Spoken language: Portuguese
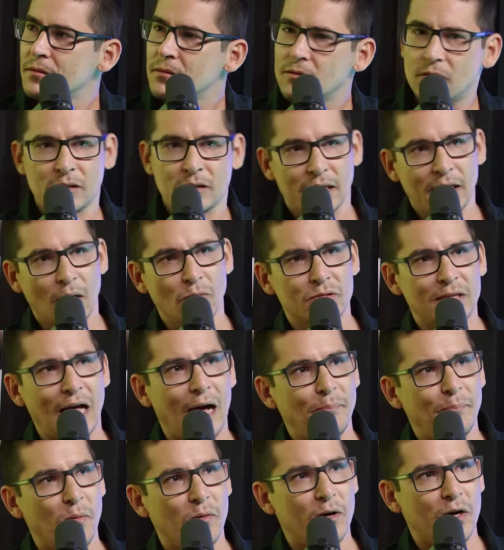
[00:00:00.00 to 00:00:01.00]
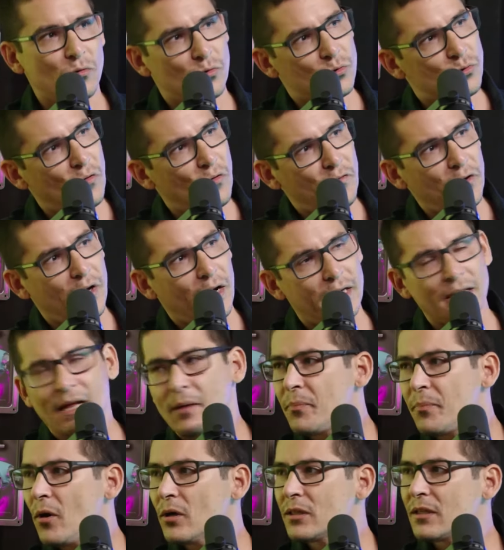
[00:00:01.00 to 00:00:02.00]
Se você der um tapa, um grito no seu filho aqui
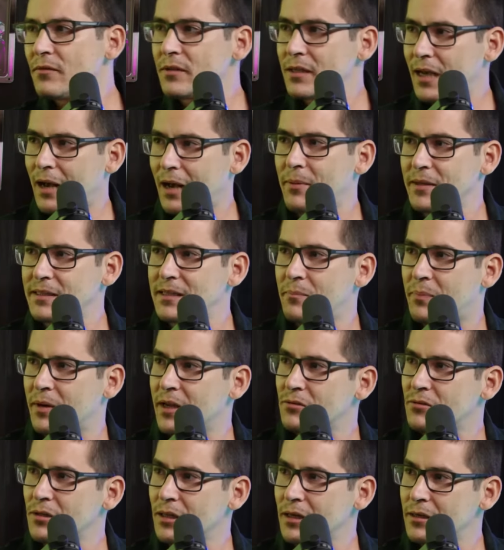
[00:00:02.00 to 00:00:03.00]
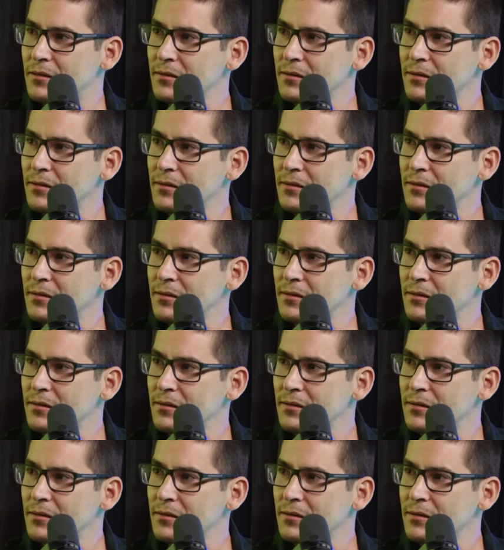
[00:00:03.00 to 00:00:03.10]
na porta, você é capaz de ser preso, não é